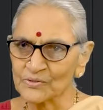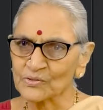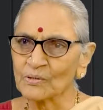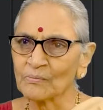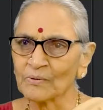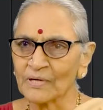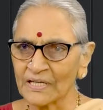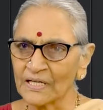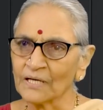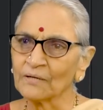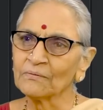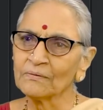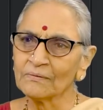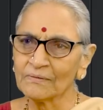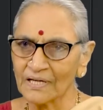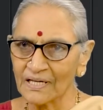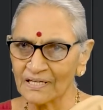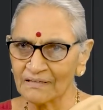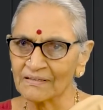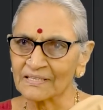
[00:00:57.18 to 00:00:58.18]
చేసుకోమని ఎక్కువ
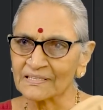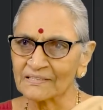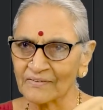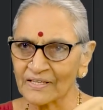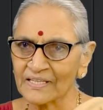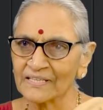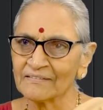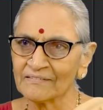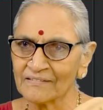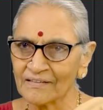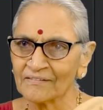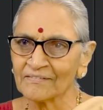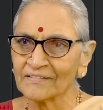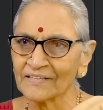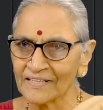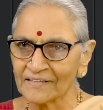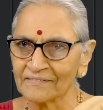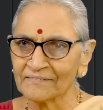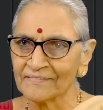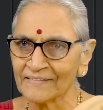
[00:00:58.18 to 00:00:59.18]
కాలం అత్తవారింట్లో
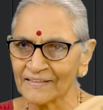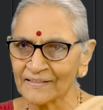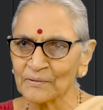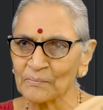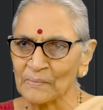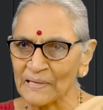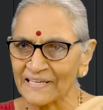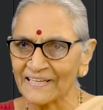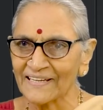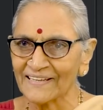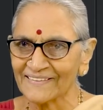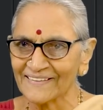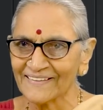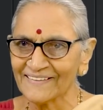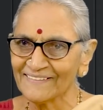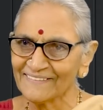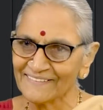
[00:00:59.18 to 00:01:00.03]
ఉంటే ఉంటండి మర్యాద